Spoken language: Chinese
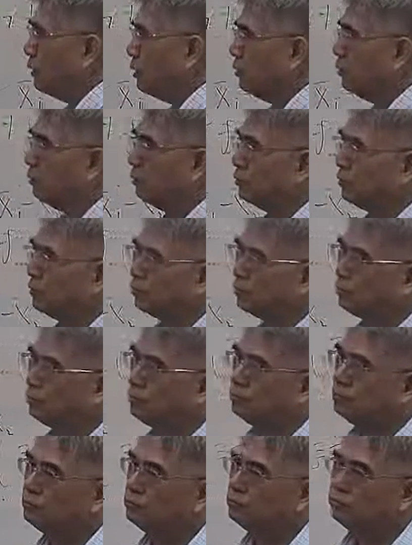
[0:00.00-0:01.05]
简历统计数。
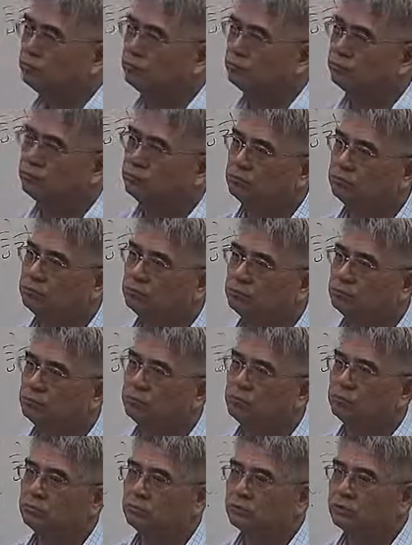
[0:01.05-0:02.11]

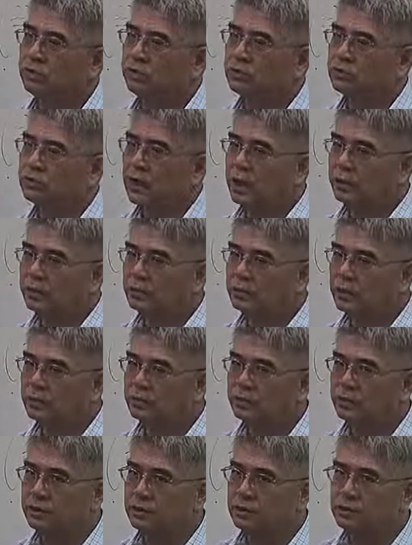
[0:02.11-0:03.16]
所以 s i n
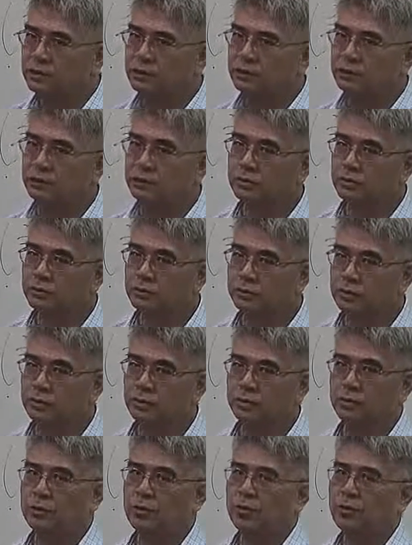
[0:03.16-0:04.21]
test 的意思就是说，
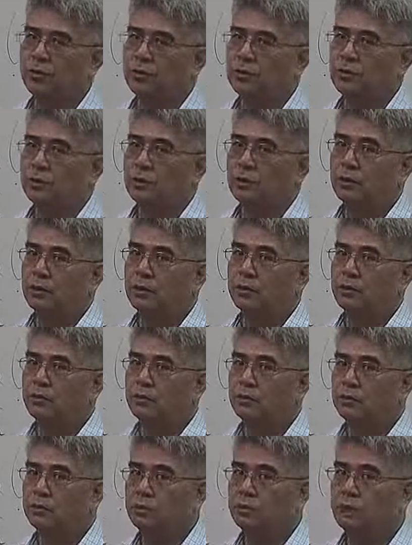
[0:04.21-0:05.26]

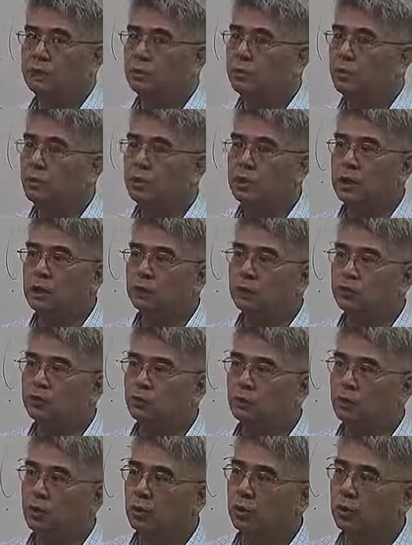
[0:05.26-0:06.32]
你不用告诉
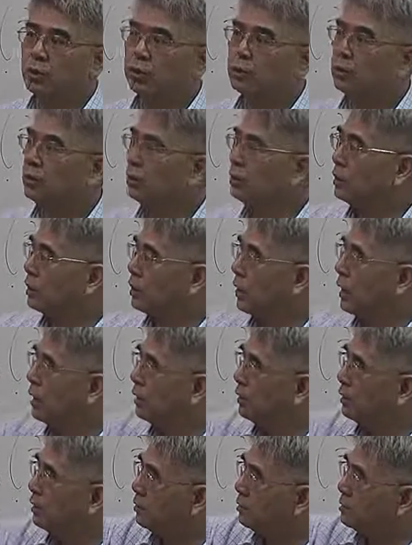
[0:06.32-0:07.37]
我
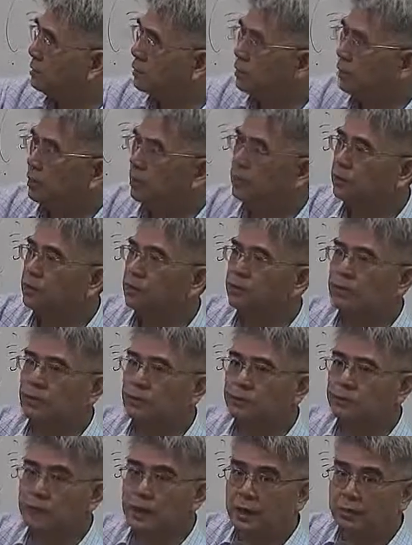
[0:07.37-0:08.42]
它的这些
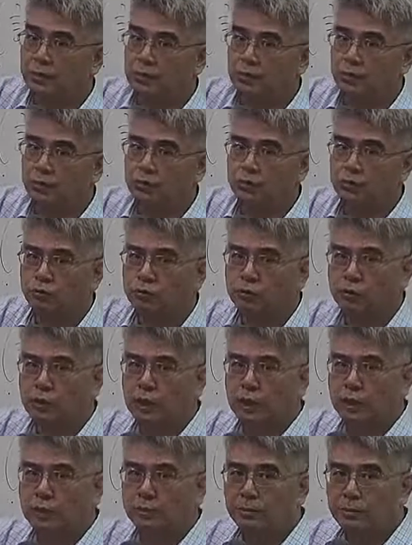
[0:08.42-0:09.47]
参数。
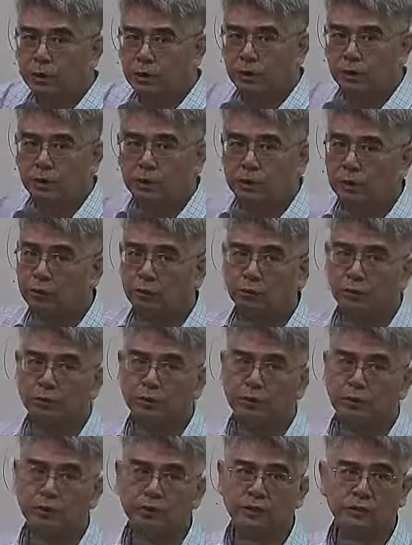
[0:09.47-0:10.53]
它的 mu 等于多
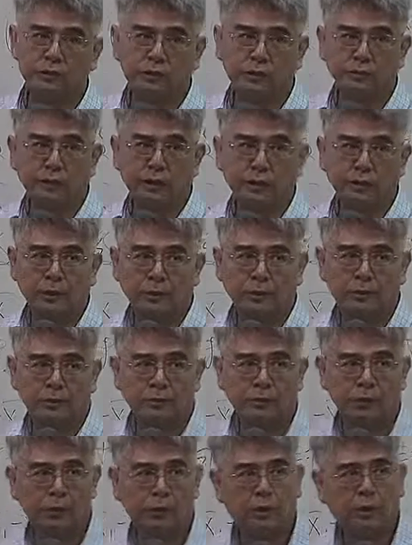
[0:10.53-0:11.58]
少？它的 sigma 等于多
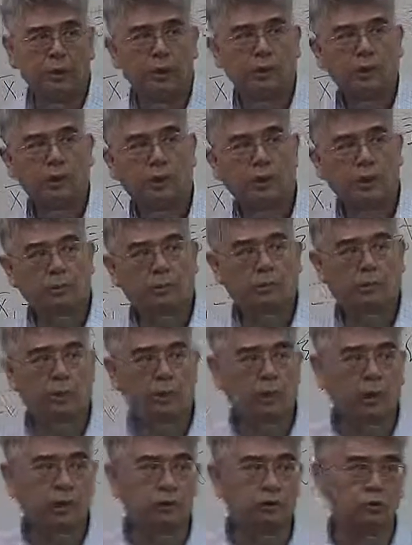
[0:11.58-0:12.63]
少？你可以不用
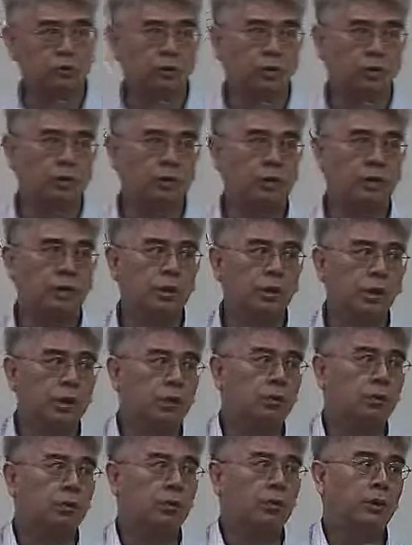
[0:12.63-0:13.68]
告诉我，
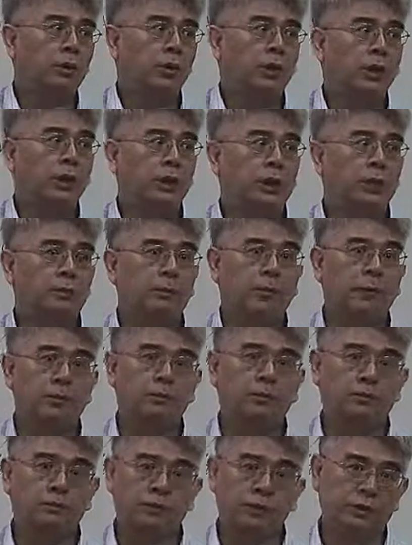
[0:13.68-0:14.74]
我一样可以帮你
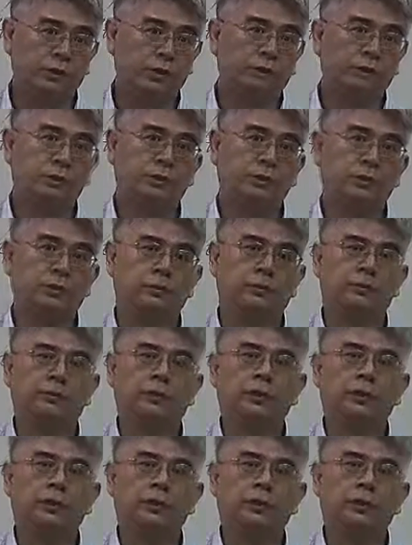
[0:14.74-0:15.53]
做假设检定，